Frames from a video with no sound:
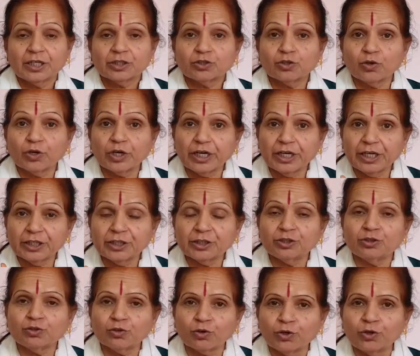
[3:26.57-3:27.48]
तो इन
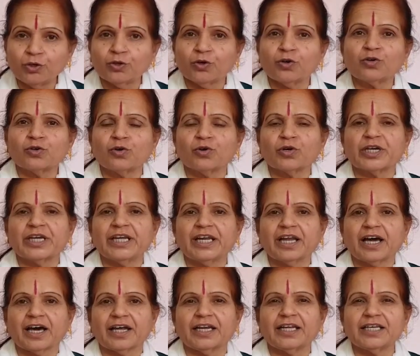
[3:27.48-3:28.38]
दोनों को
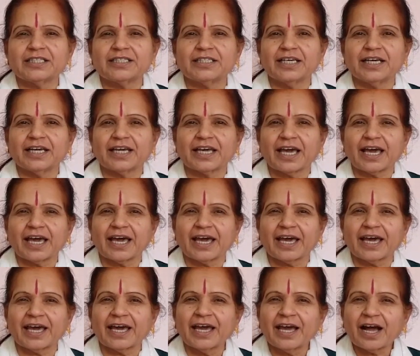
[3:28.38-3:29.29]
खिलाने से क्या
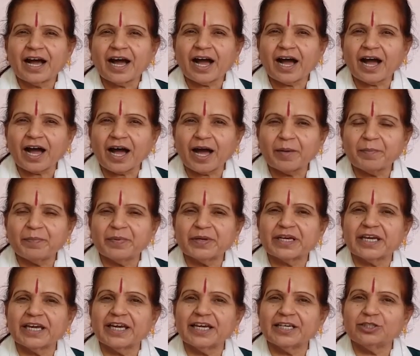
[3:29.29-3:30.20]
है
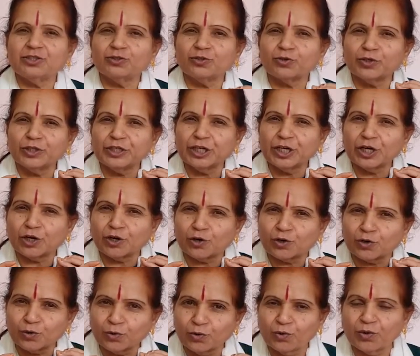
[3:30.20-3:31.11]
आपके जो ये
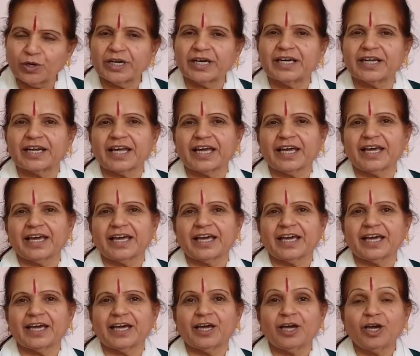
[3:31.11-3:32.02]
क्रूर ग्रह
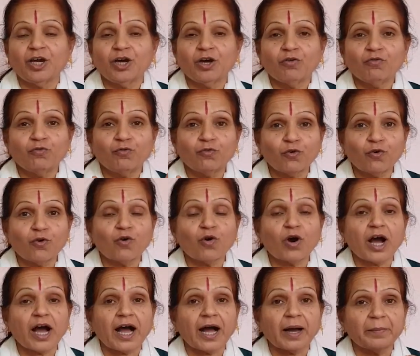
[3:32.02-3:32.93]
हैं वो
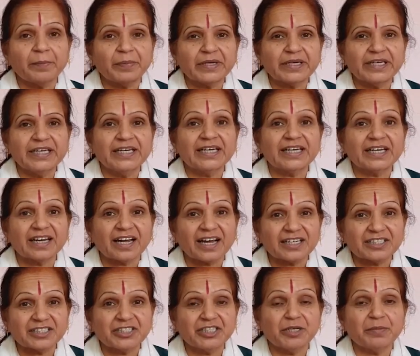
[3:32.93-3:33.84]
आपकी
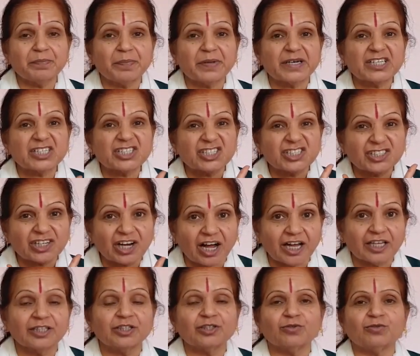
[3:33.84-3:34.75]
राशि पर
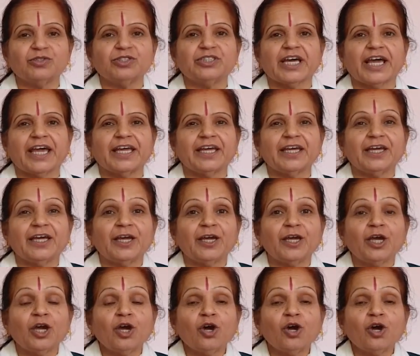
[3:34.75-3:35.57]
शांत हो जाएंगे